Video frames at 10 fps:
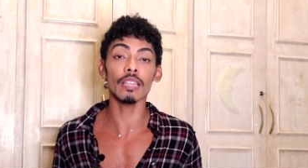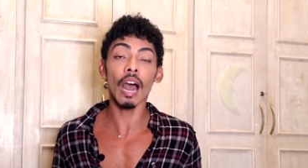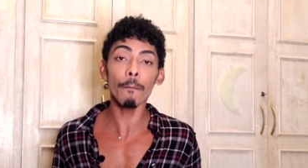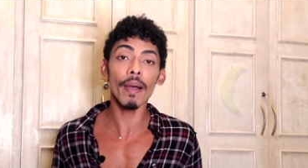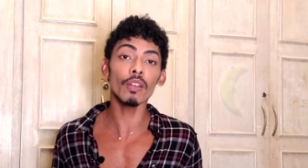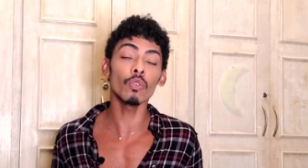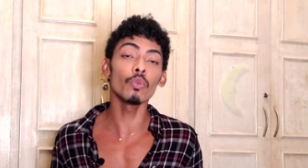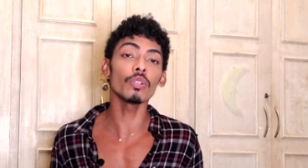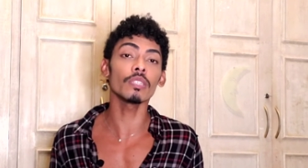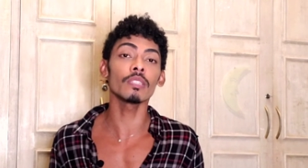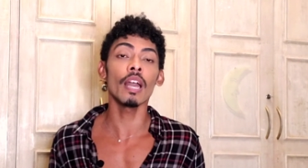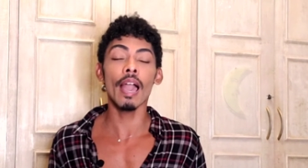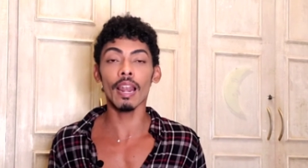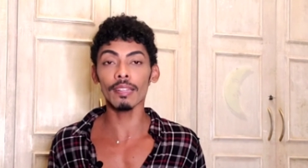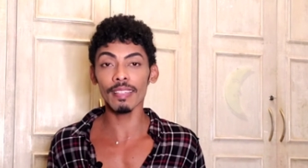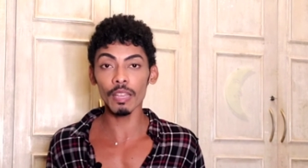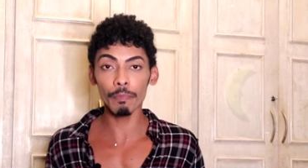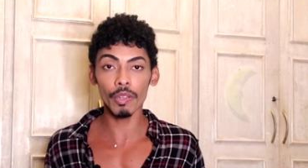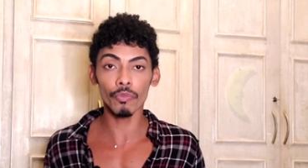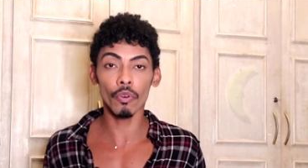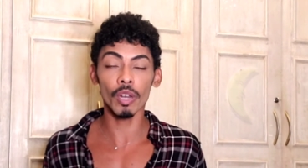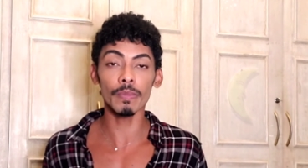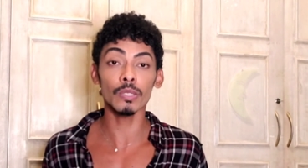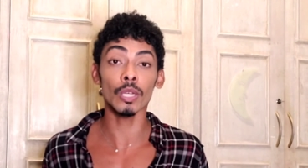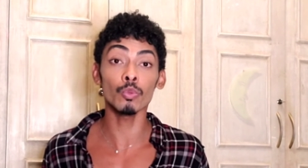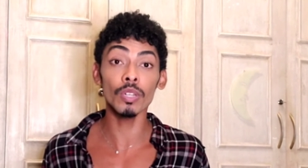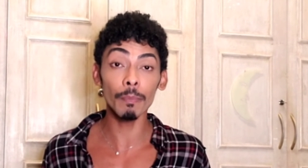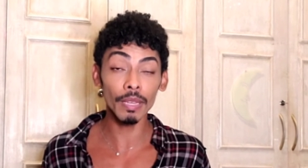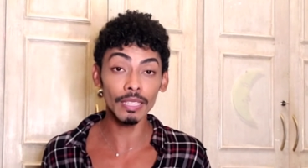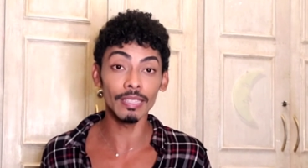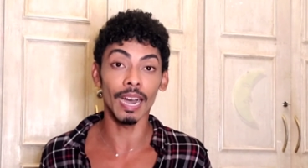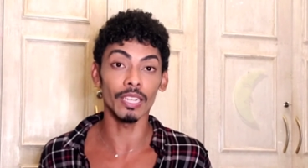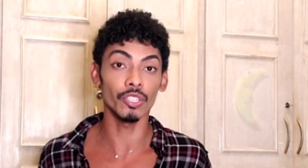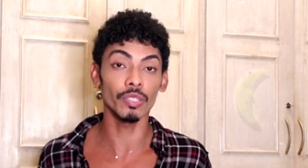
A Parlux, ela tem performance, a durabilidade.